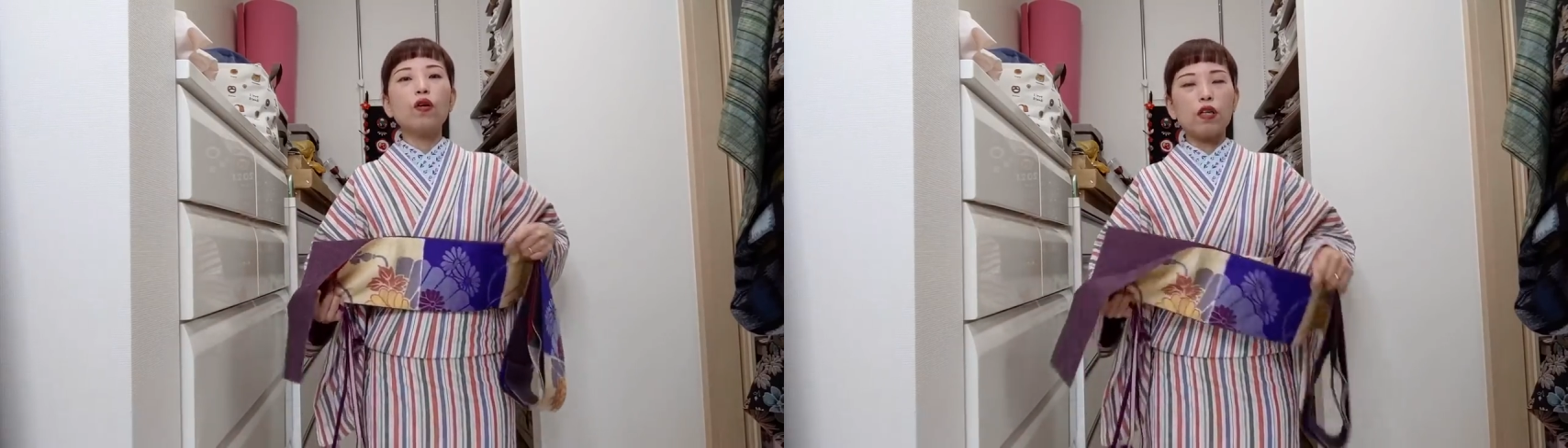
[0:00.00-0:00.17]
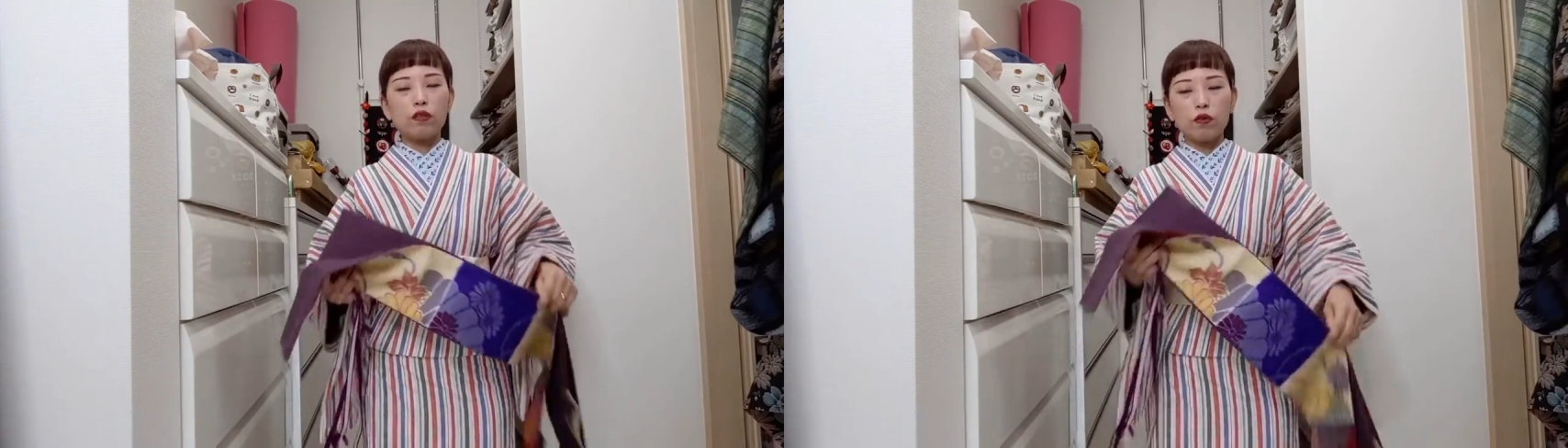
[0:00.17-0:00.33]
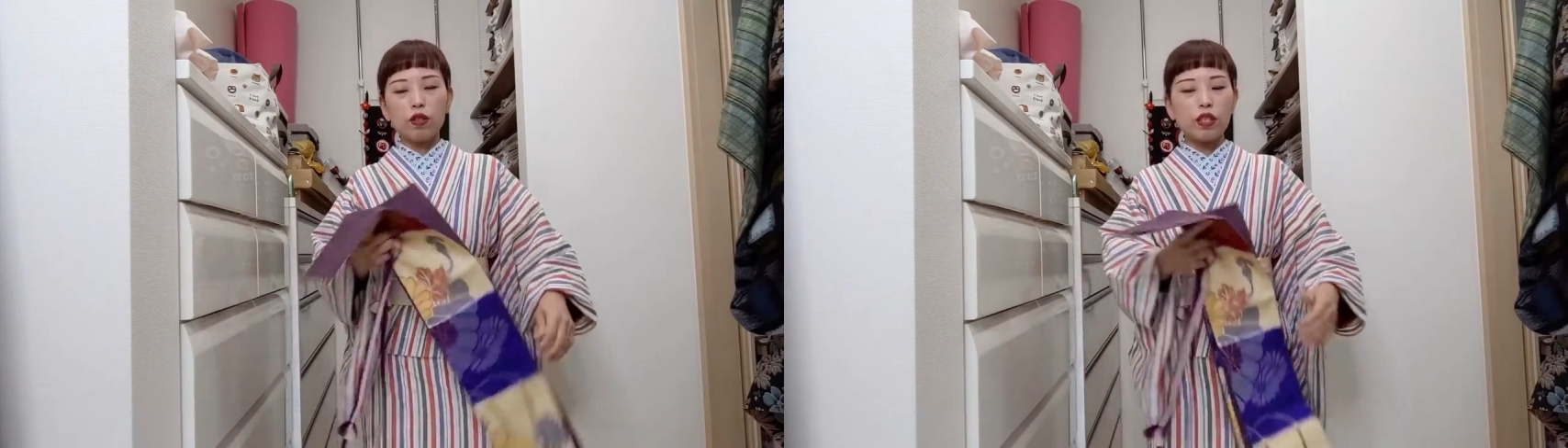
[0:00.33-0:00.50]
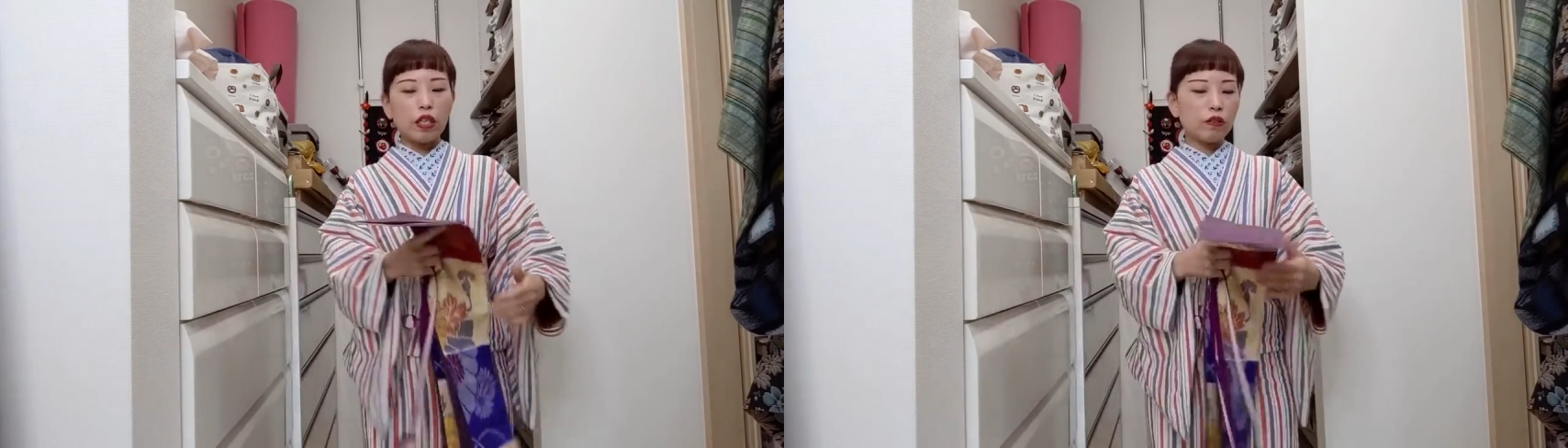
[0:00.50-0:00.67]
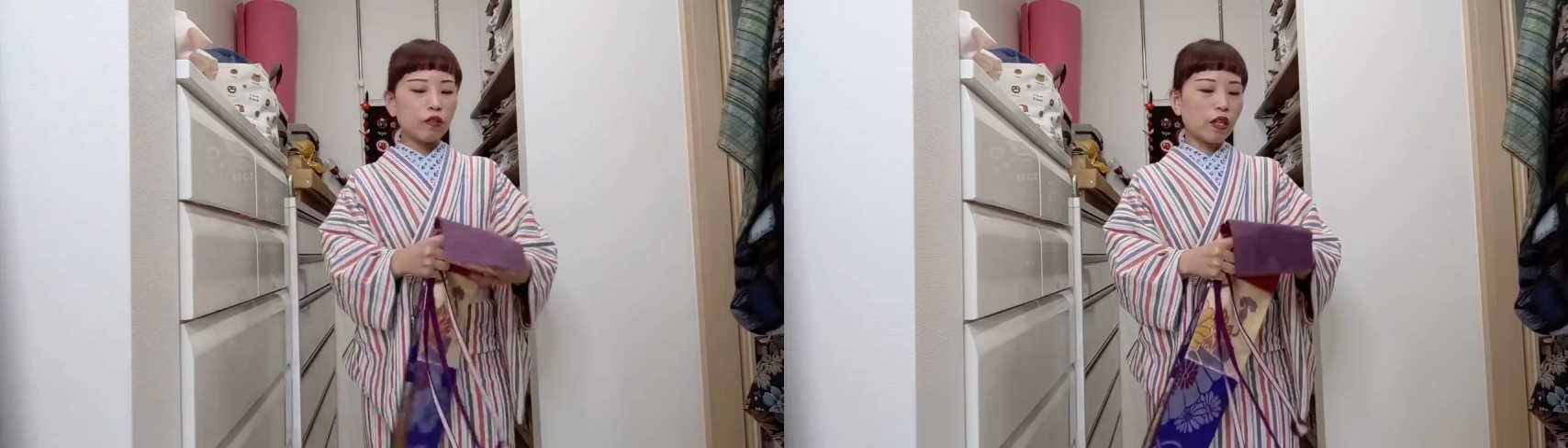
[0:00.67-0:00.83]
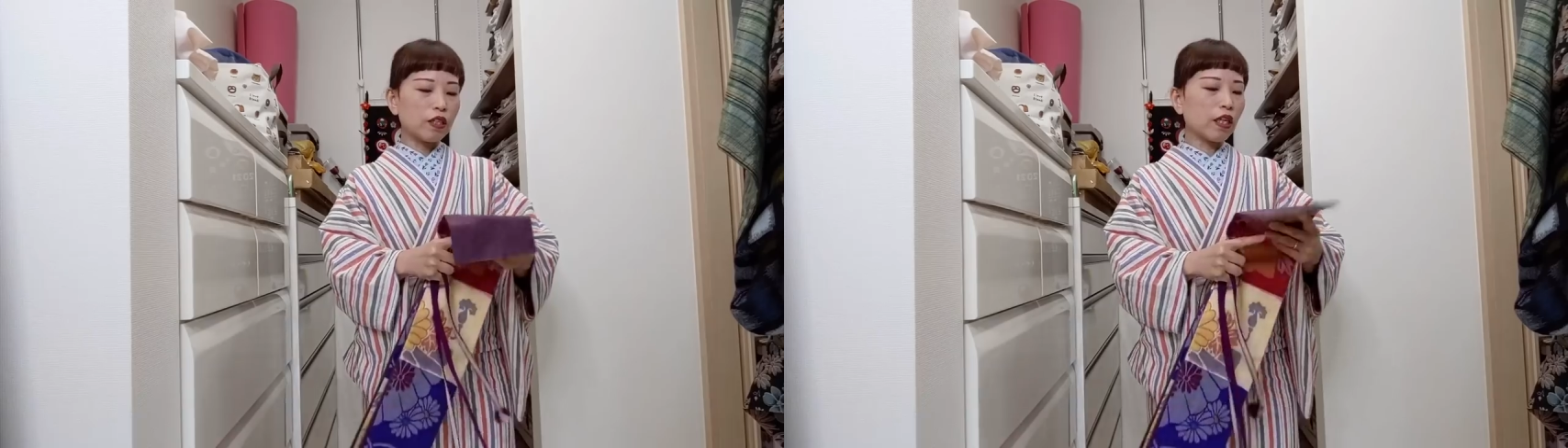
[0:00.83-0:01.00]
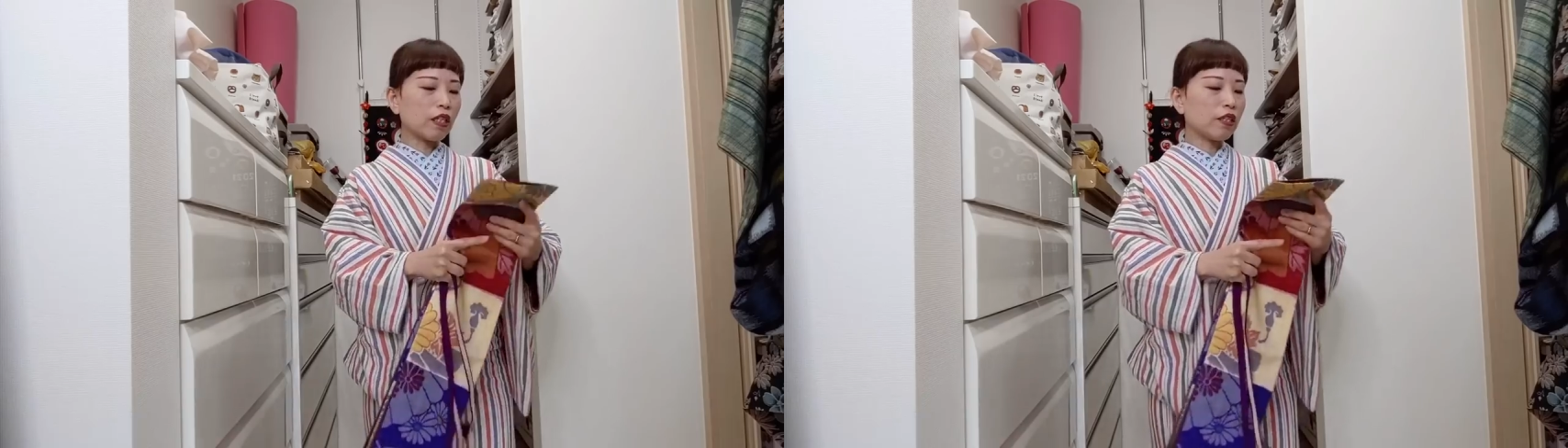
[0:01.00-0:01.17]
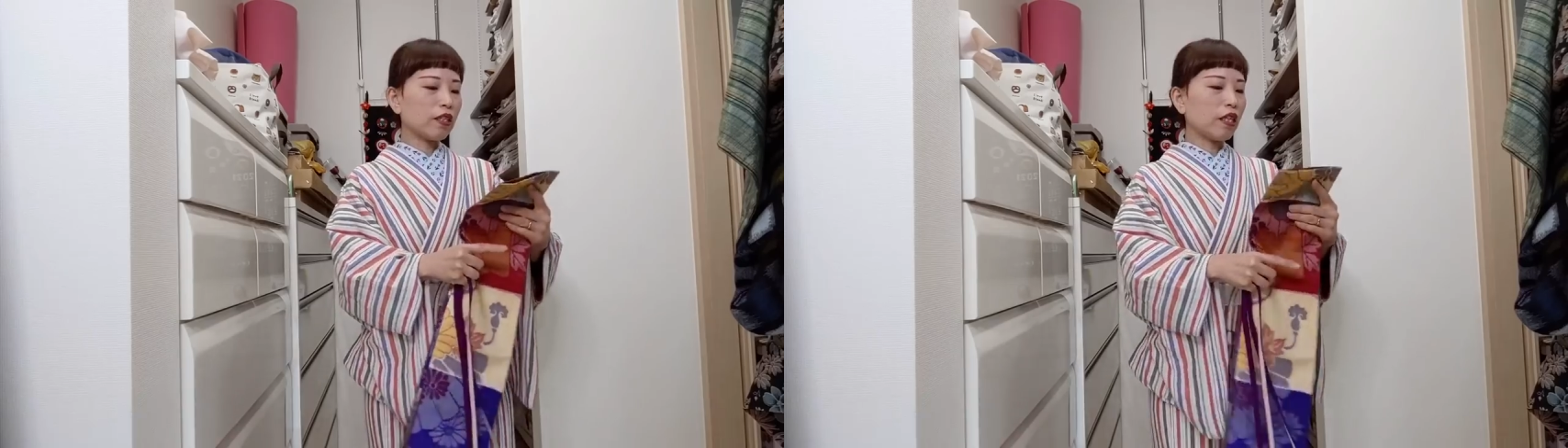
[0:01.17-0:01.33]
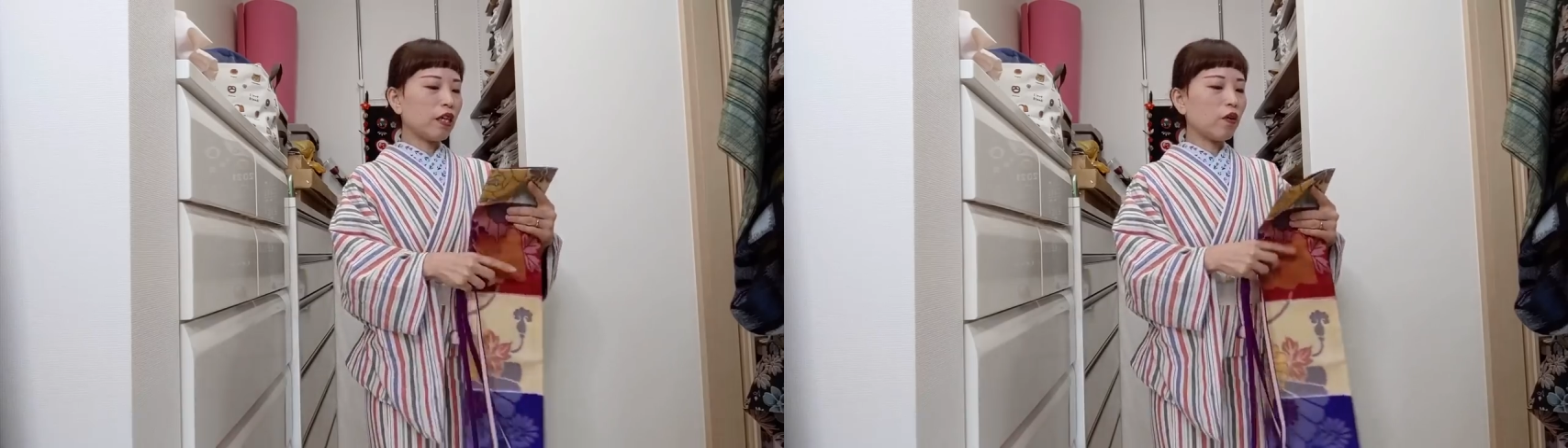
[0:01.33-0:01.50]
あのしてくださっ
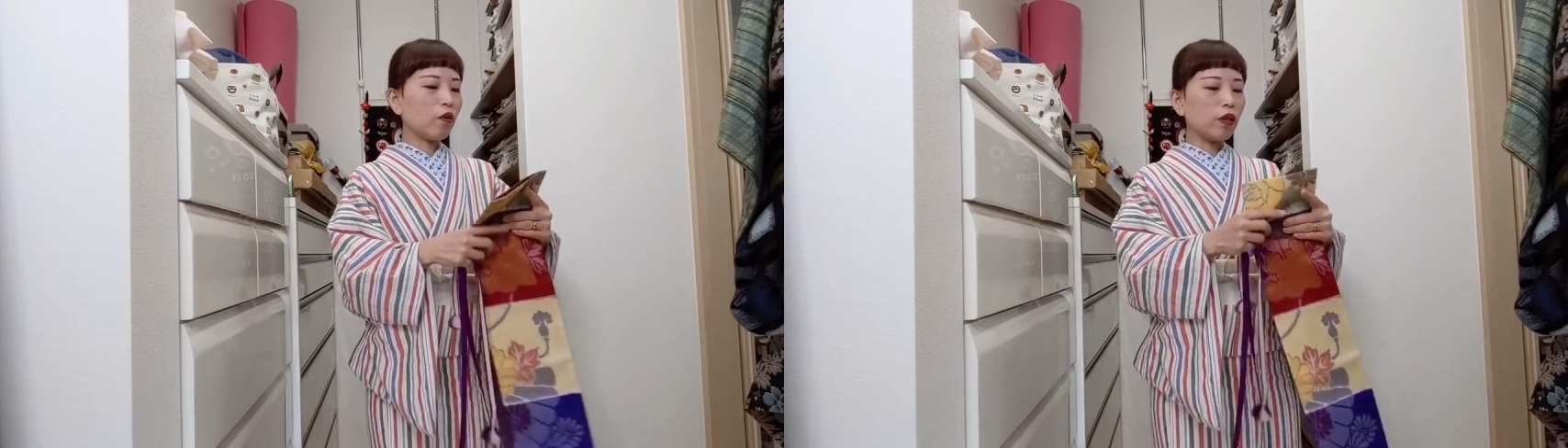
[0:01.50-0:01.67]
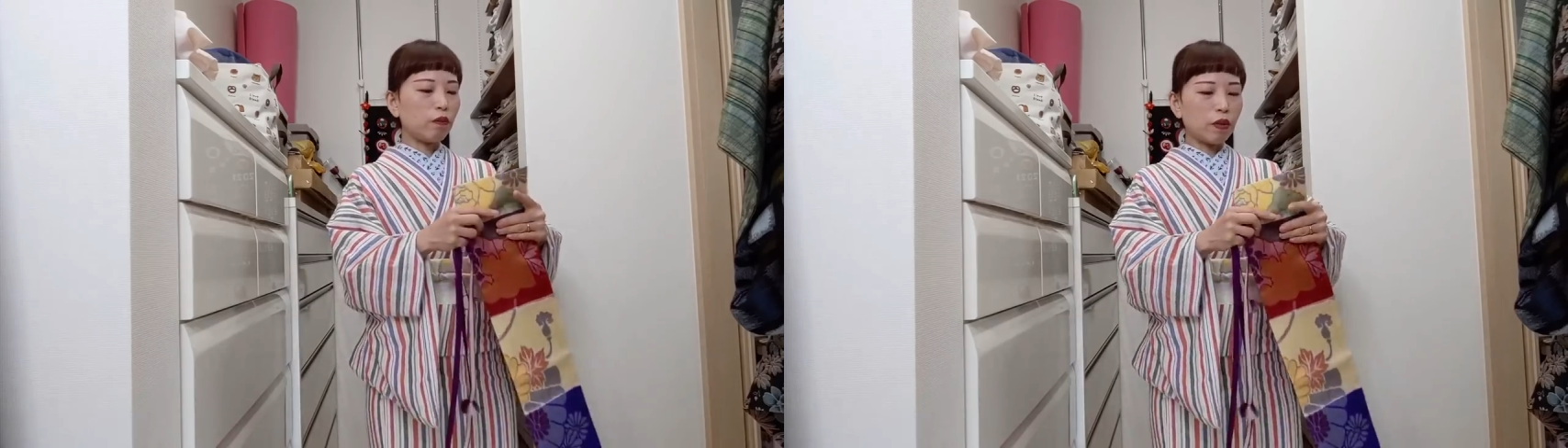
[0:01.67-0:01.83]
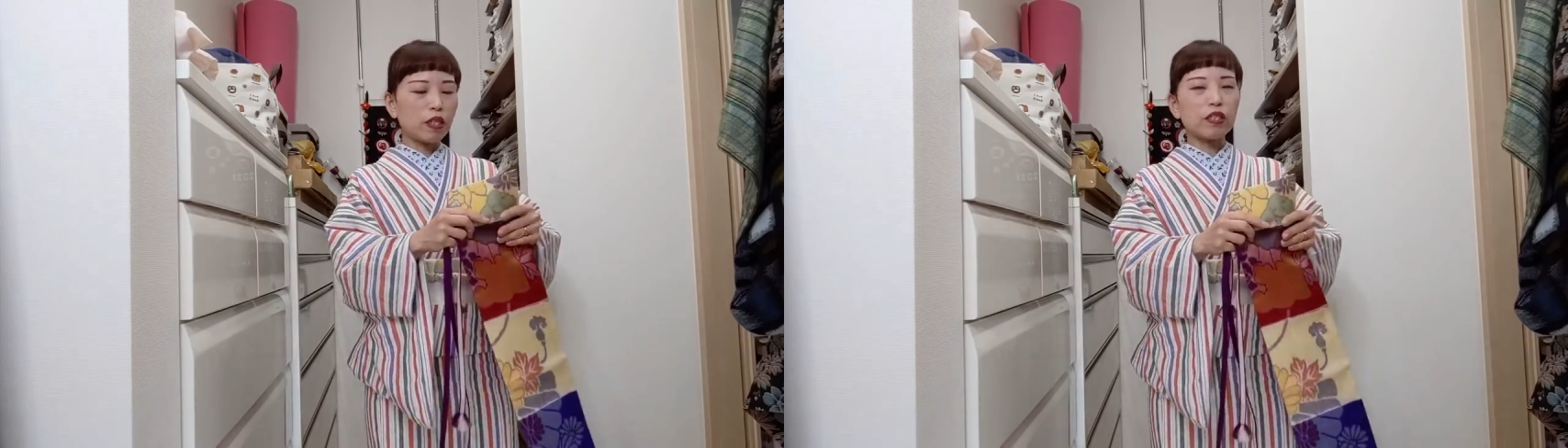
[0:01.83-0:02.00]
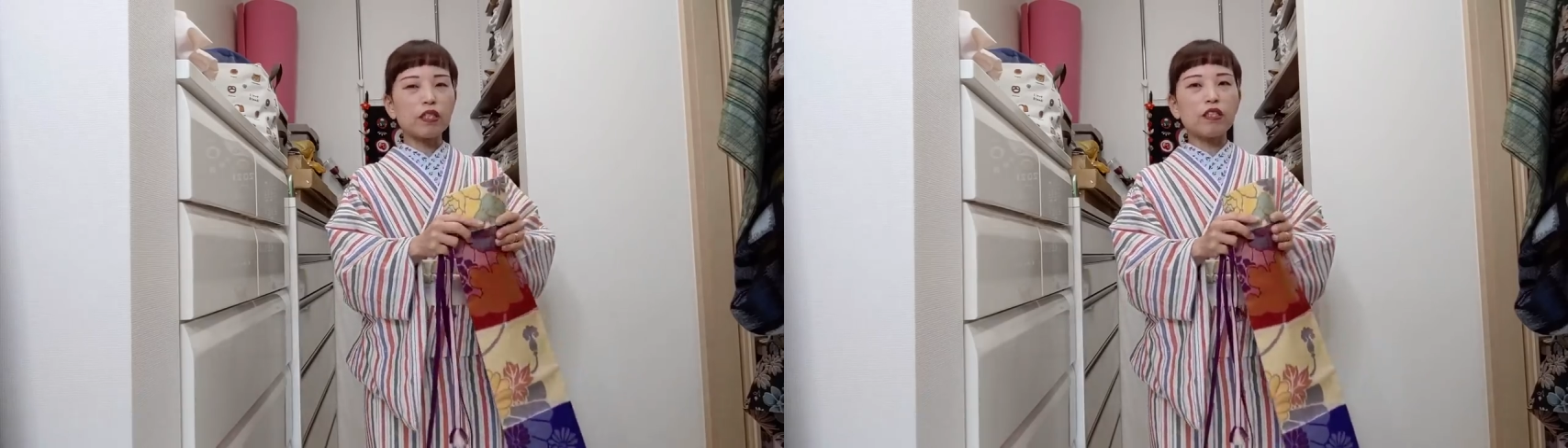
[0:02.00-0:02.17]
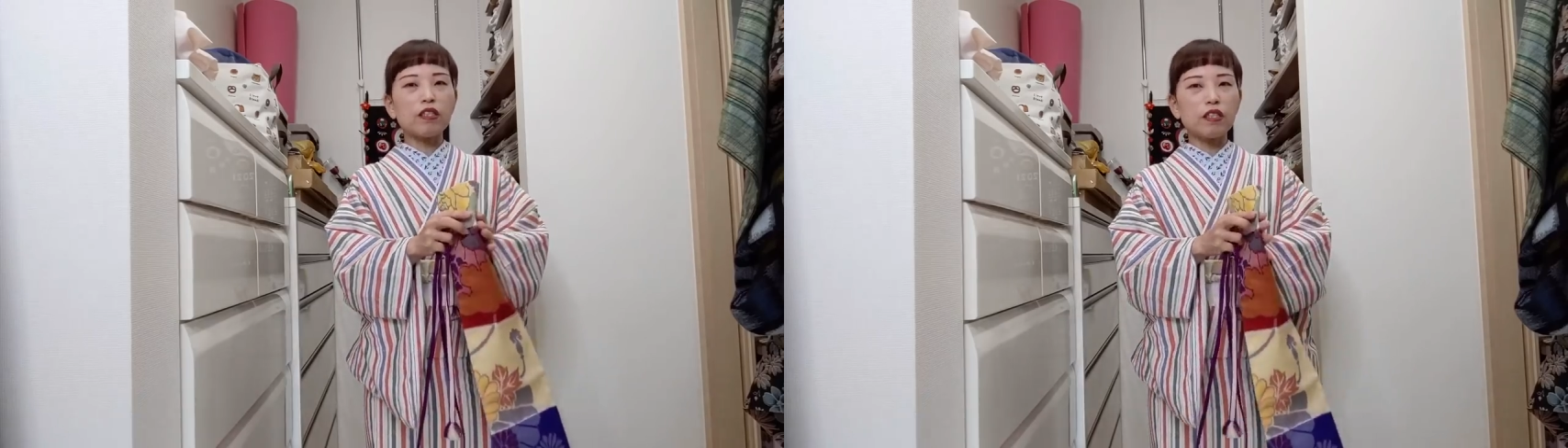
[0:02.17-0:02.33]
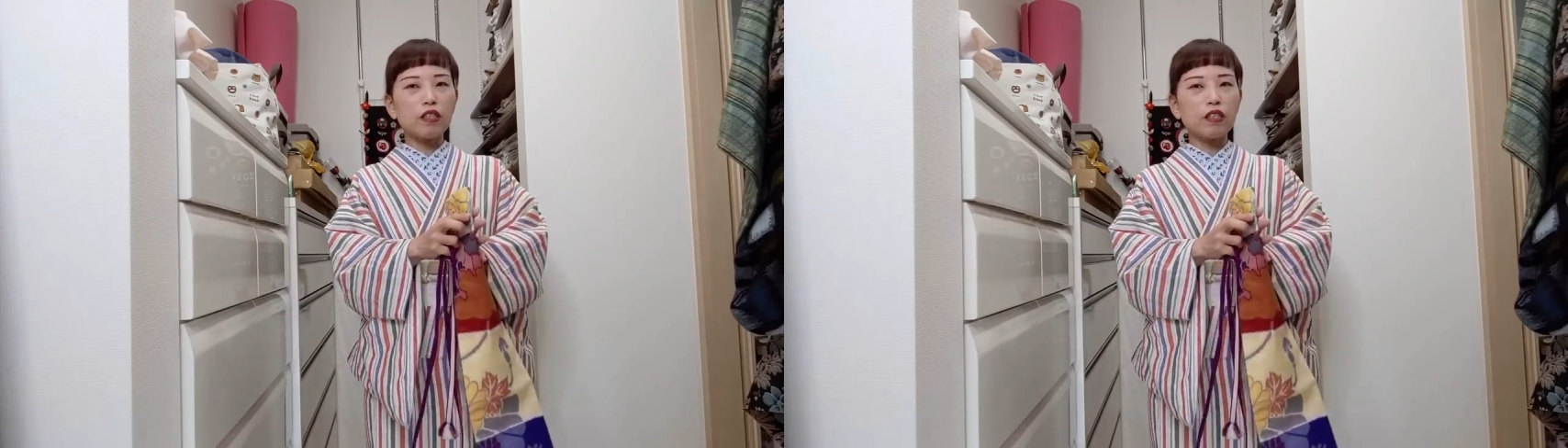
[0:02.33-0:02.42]
ております。